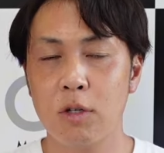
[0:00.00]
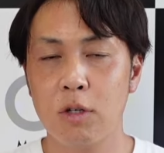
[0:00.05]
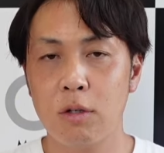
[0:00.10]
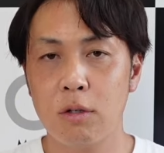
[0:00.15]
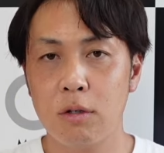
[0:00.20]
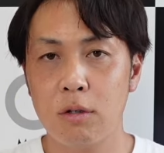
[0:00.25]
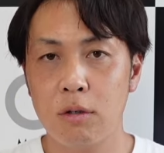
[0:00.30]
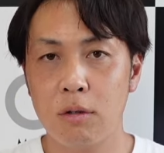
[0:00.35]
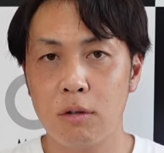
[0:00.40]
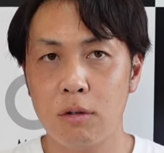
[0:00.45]

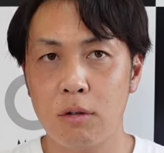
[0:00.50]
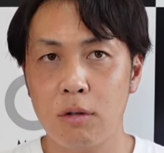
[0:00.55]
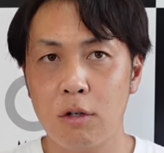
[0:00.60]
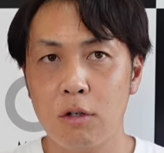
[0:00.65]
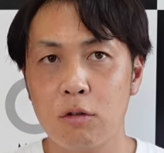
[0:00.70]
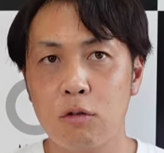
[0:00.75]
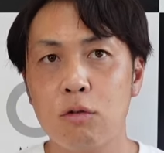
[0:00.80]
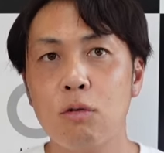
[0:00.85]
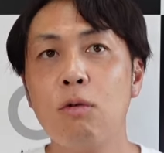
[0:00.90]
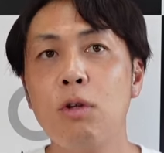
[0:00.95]
同じになる感
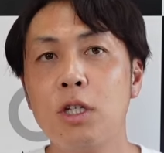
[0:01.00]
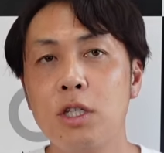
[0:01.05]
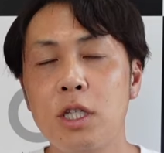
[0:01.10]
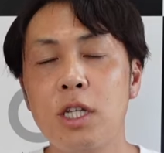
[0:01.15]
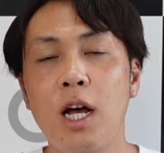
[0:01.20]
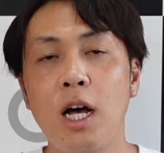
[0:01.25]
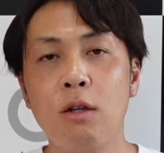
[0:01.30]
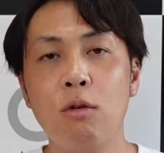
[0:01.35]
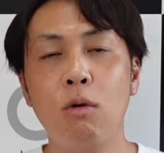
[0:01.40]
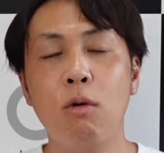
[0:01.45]
じそうです
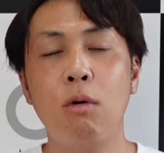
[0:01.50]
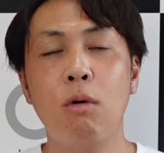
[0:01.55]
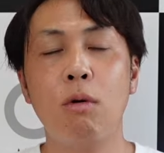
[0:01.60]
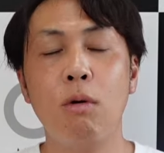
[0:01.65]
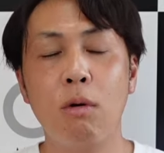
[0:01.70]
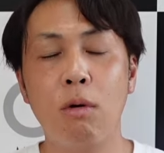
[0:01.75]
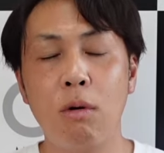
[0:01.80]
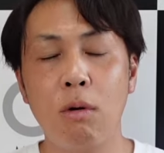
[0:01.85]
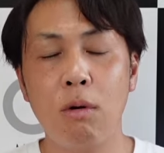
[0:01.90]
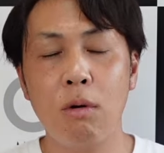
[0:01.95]
ねあ
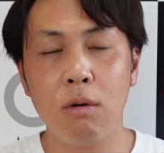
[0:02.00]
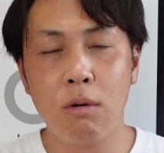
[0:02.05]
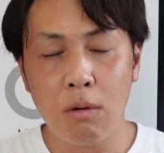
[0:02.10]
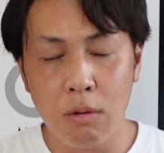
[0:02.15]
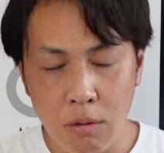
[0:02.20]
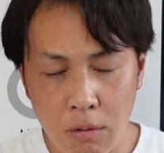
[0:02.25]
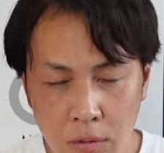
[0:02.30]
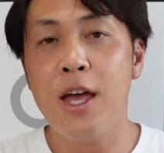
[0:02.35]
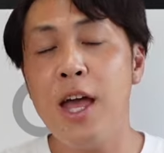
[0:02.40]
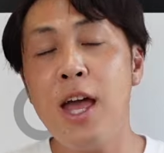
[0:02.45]

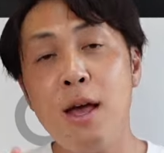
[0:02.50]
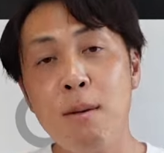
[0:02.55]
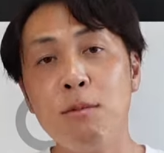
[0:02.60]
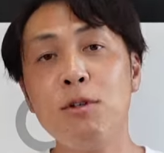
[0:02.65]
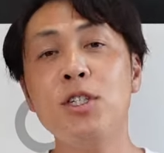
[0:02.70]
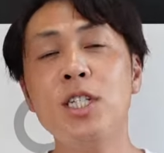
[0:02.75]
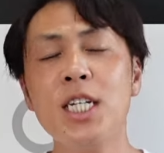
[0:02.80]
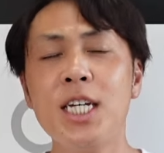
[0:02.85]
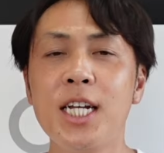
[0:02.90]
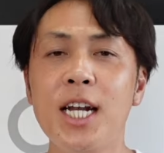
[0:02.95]
のー、
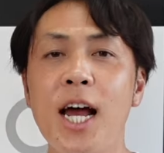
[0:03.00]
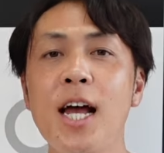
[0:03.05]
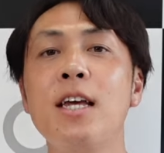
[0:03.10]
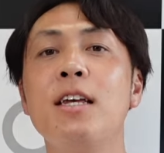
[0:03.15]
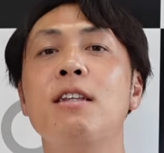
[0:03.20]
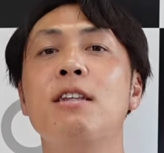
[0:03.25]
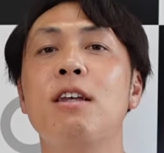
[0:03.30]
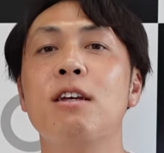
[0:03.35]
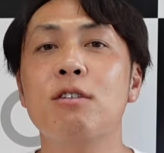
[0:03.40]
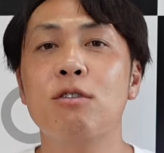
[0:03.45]
AMG
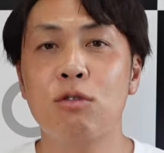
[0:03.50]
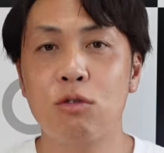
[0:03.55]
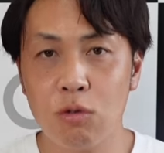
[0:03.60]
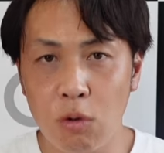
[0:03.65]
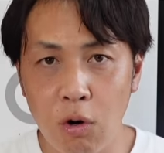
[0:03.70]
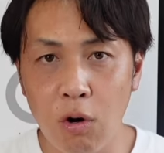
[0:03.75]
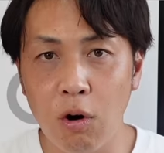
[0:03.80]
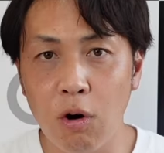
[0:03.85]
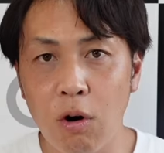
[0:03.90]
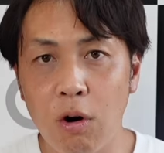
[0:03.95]
ラインです
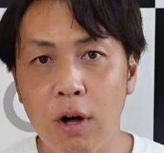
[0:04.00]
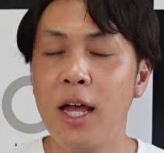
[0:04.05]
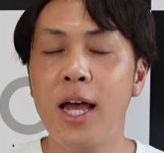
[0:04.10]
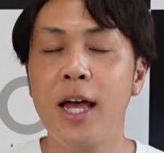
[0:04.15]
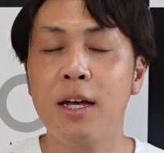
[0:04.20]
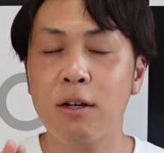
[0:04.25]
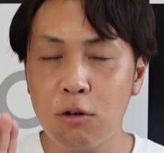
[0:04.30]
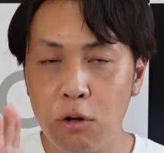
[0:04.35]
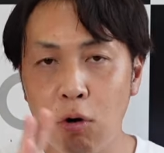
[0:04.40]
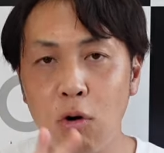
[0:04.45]
と、
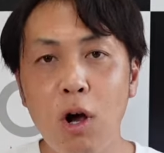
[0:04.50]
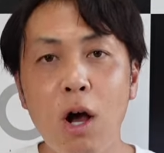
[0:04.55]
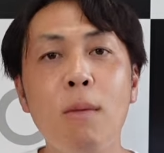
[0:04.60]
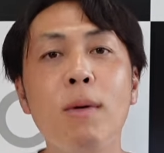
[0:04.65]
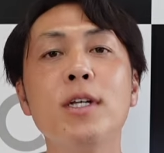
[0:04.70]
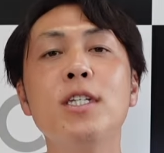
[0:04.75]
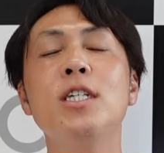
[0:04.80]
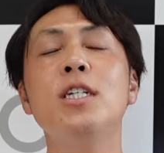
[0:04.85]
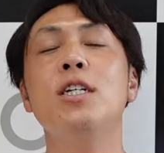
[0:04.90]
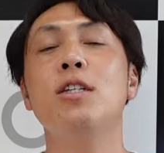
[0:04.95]
えー、黒
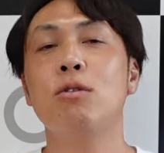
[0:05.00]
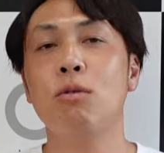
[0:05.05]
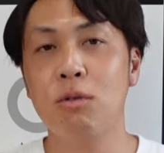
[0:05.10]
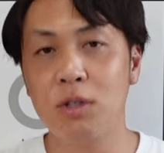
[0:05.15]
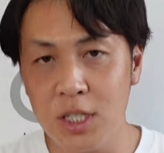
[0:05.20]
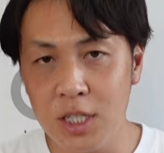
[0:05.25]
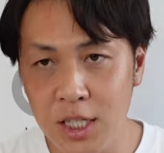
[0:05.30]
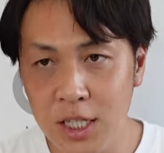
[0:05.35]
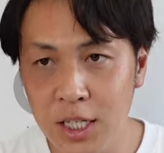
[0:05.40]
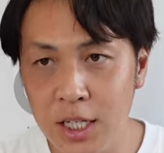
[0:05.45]
革シート
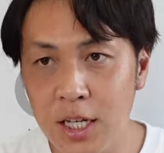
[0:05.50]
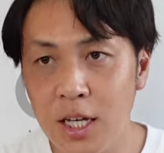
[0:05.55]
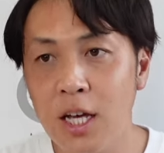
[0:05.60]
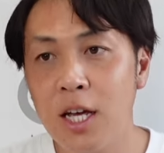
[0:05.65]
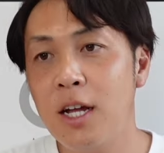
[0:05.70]
に